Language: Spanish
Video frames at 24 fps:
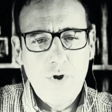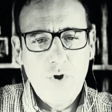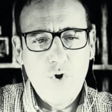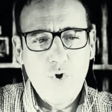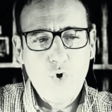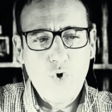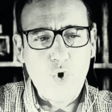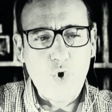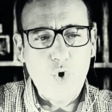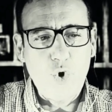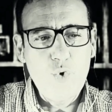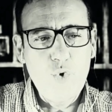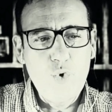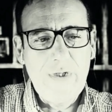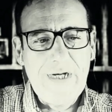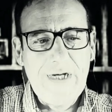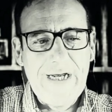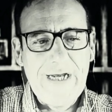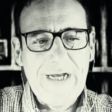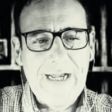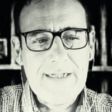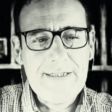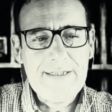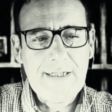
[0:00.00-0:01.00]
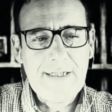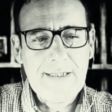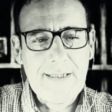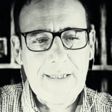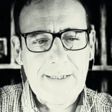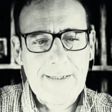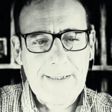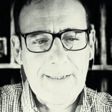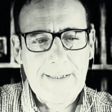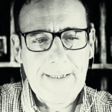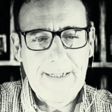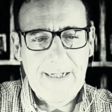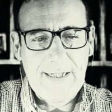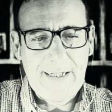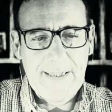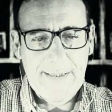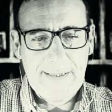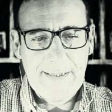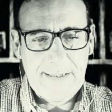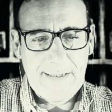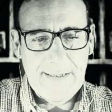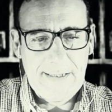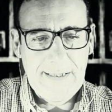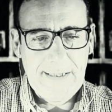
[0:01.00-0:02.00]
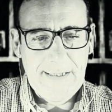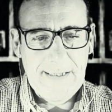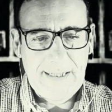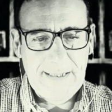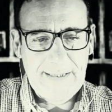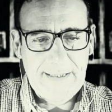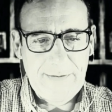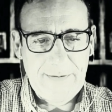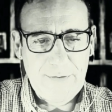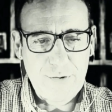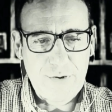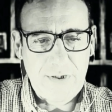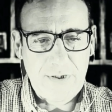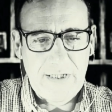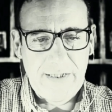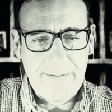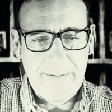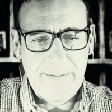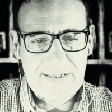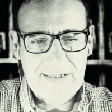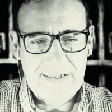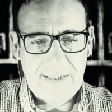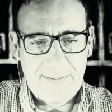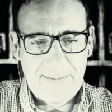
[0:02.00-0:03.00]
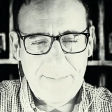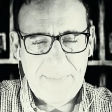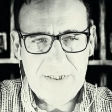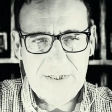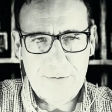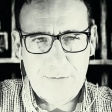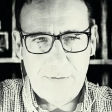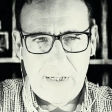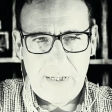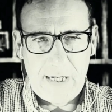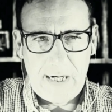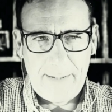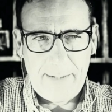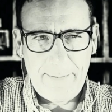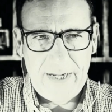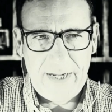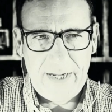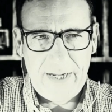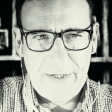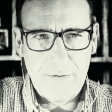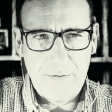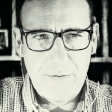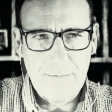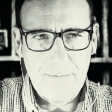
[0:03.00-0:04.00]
con un hacha de cera encendida de dos libras de peso en la mano